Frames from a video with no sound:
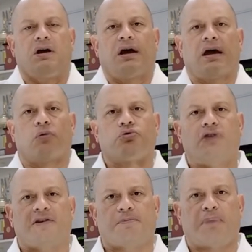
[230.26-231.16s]
é, os
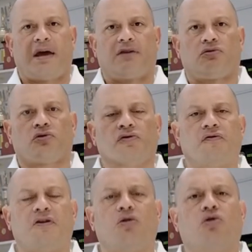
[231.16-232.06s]
aspectos
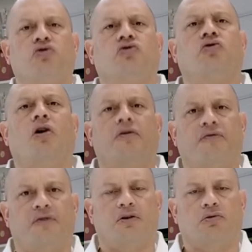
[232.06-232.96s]

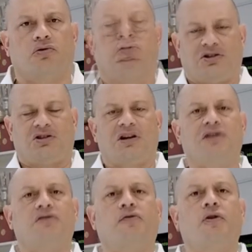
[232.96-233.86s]
filosóficos de
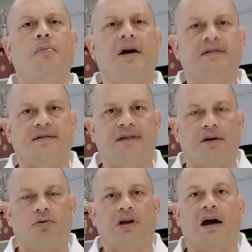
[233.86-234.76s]

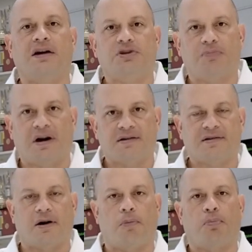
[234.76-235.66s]
transformação que a arte
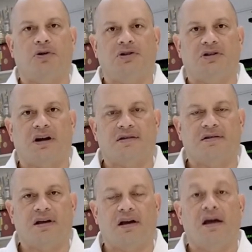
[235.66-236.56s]
marcial pode
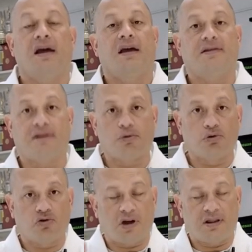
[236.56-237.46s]
trazer, esse
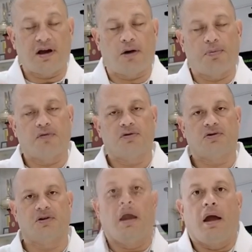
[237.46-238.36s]
curso é ideal para
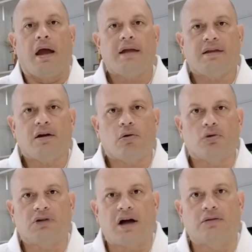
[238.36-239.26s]
você. Entre em
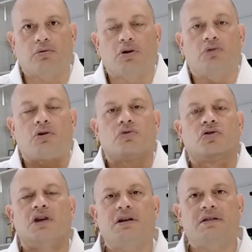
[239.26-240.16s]
contato, que eu tenho
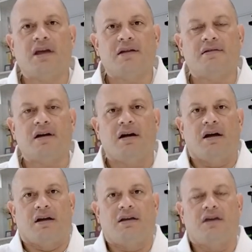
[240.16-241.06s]
certeza
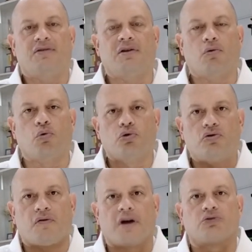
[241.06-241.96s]
que esse
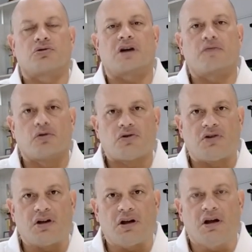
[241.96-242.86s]
curso vai ajudar
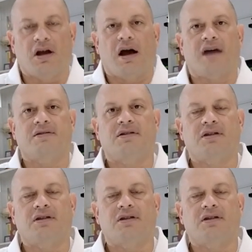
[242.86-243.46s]
você a se